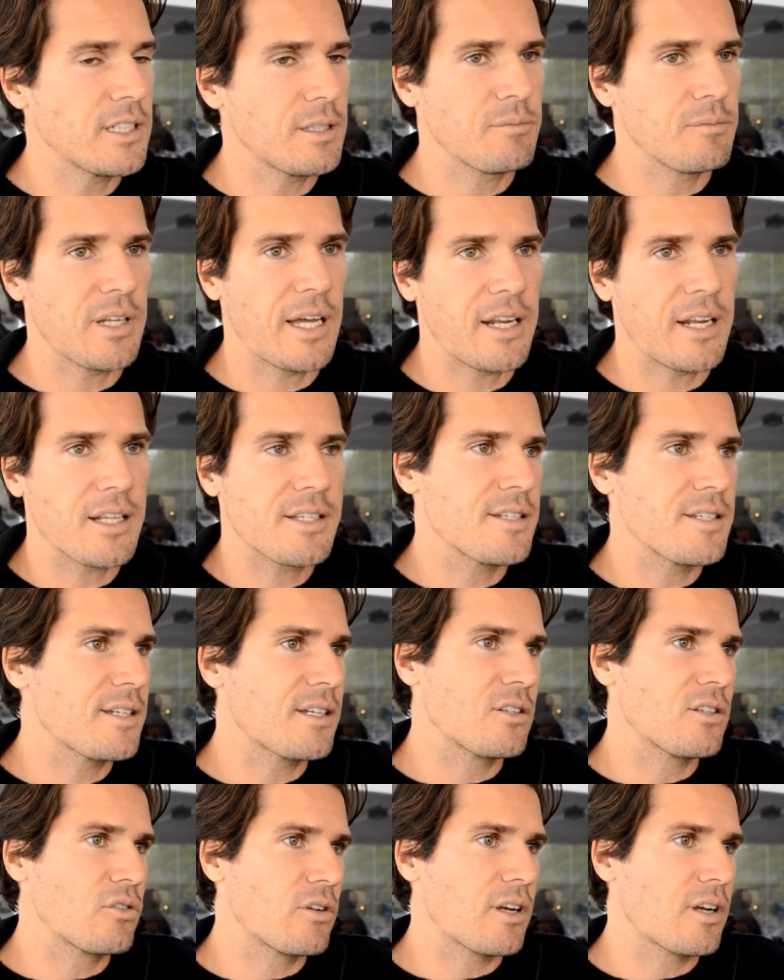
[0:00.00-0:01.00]
Ähm, leider hat es
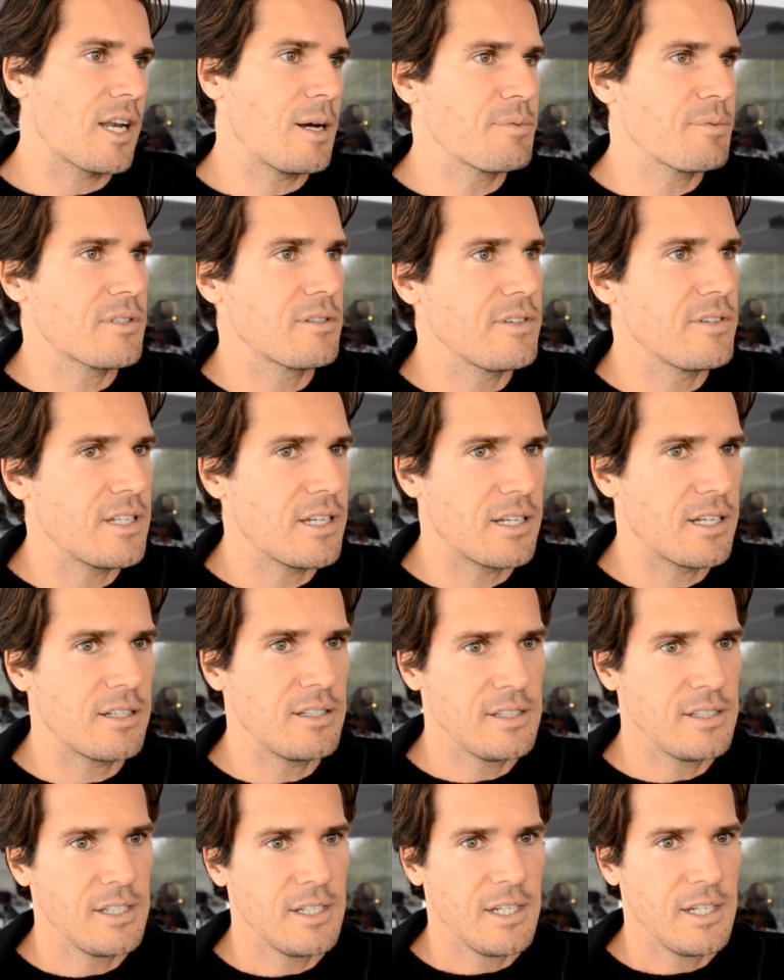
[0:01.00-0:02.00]
nicht genug geklappt,
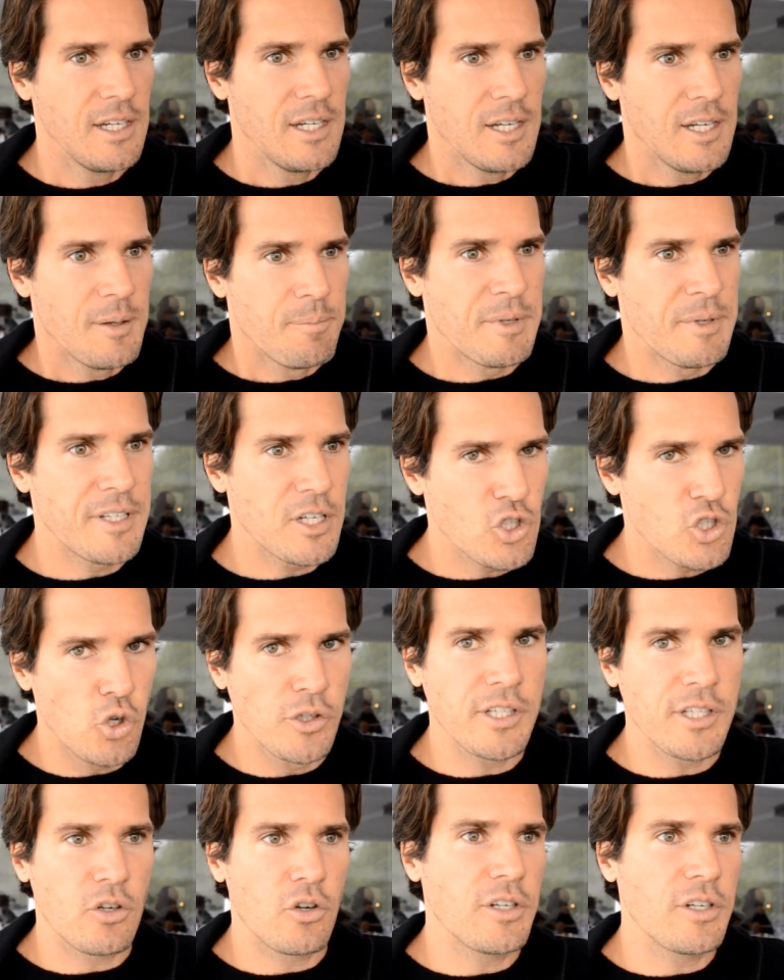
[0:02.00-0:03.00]
wieder mit der
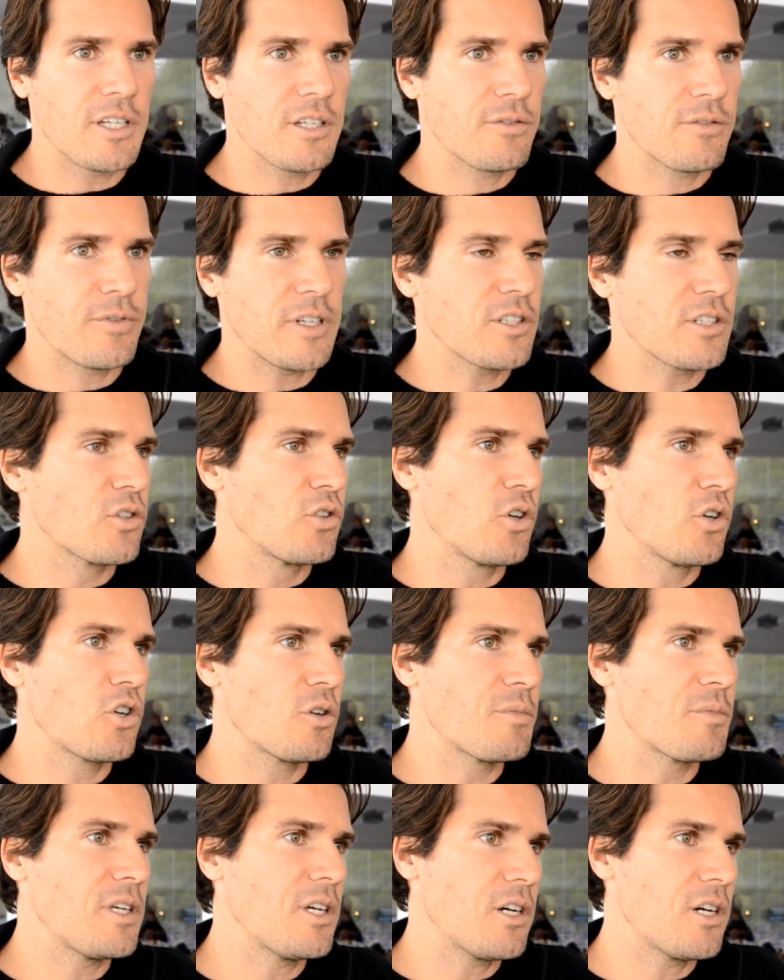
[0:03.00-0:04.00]
Schulter noch nicht fit genug
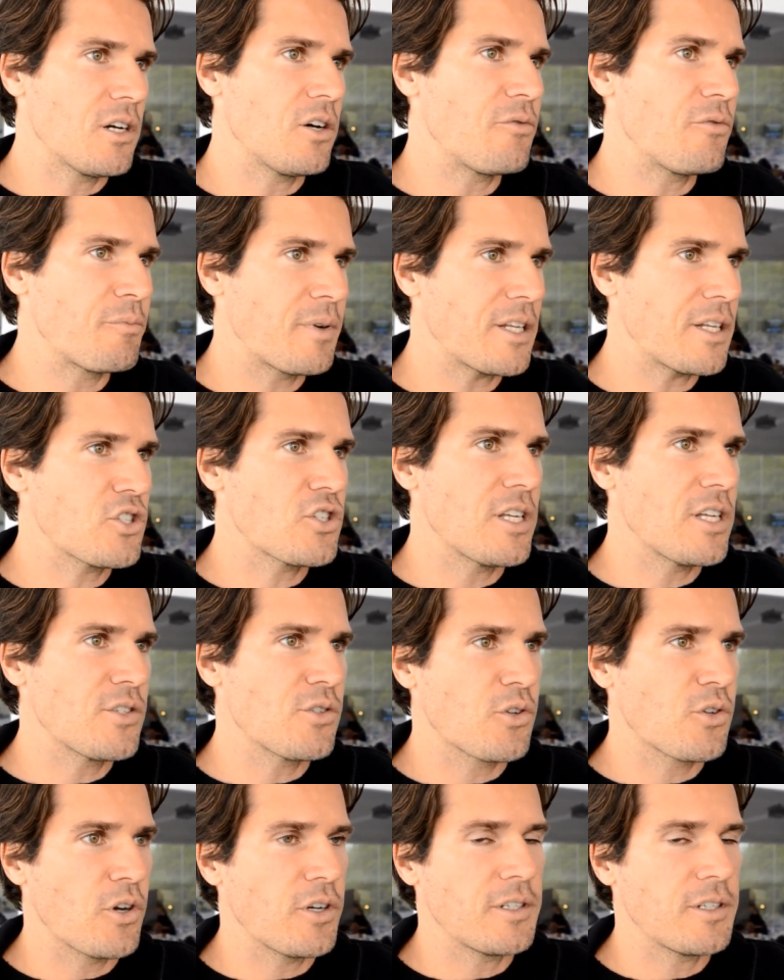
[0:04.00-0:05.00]
Glück, um hier auf dem Platz stehen
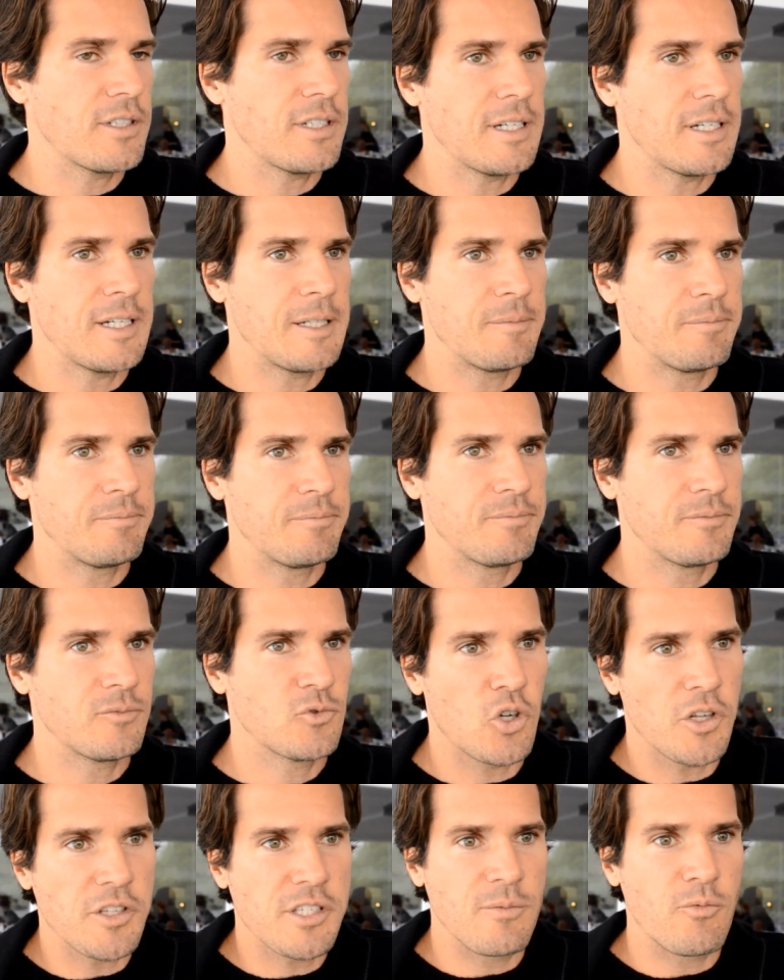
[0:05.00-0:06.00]
zu können. Ähm,
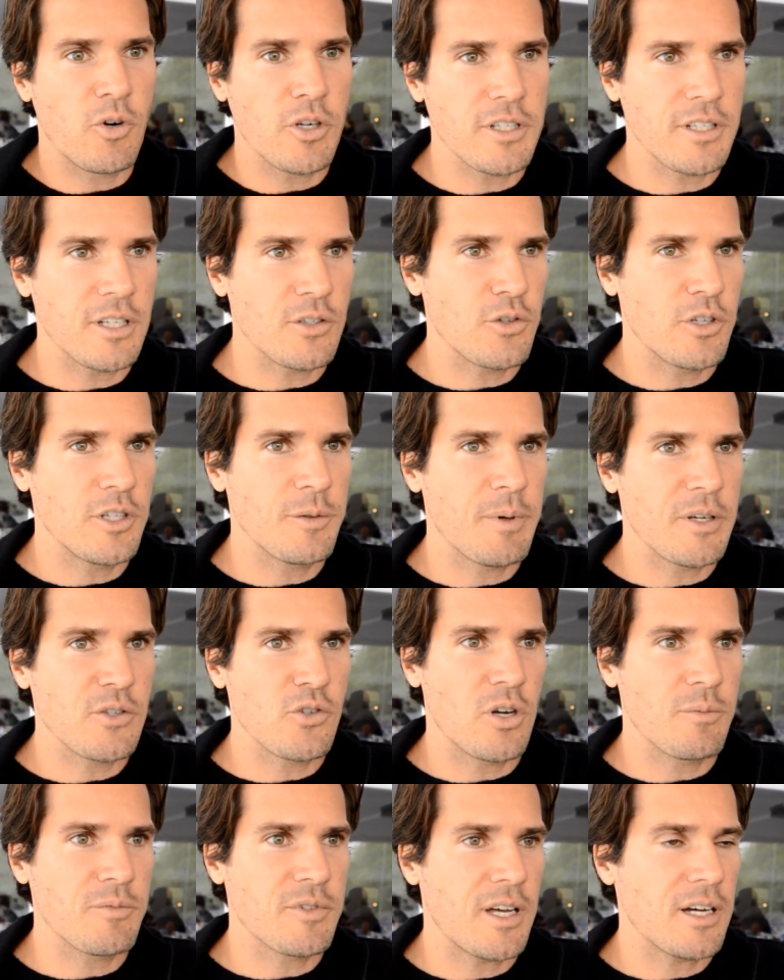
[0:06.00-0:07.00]
trotzdem wollte ich natürlich bei
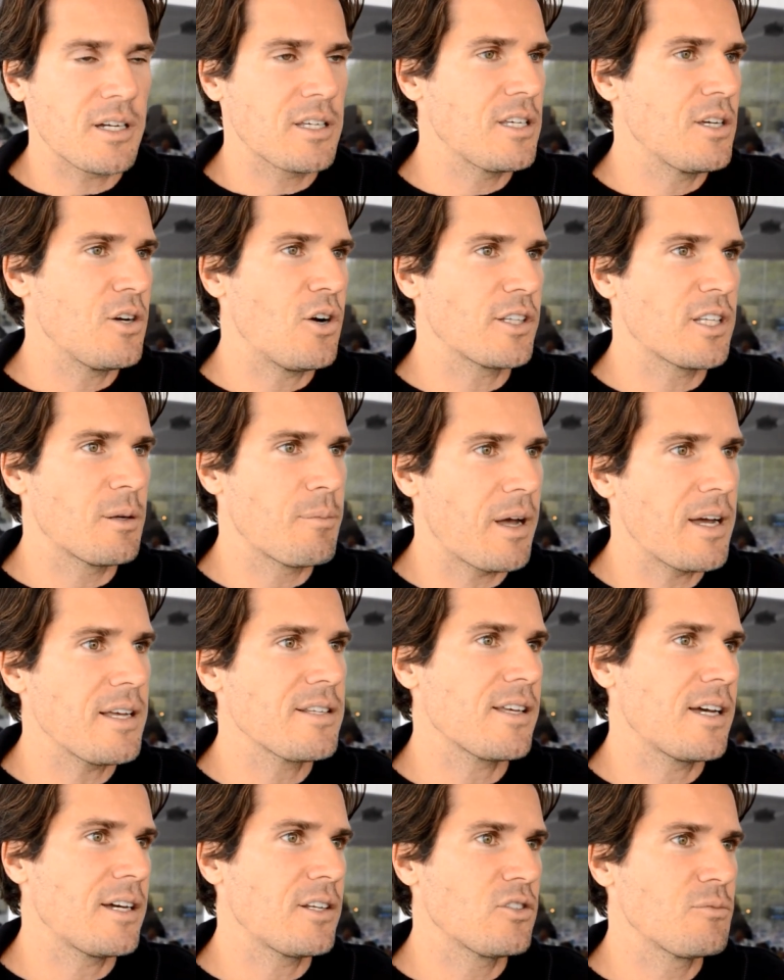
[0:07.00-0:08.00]
so einem Tag hier auch
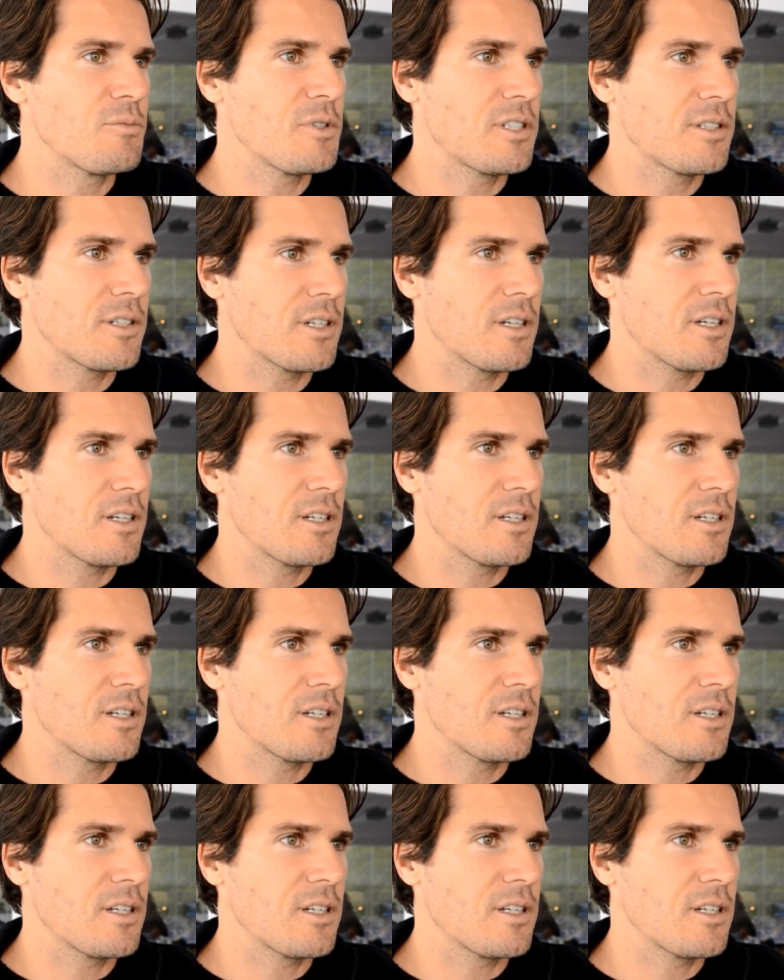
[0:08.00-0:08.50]
dabei sein und mich äh,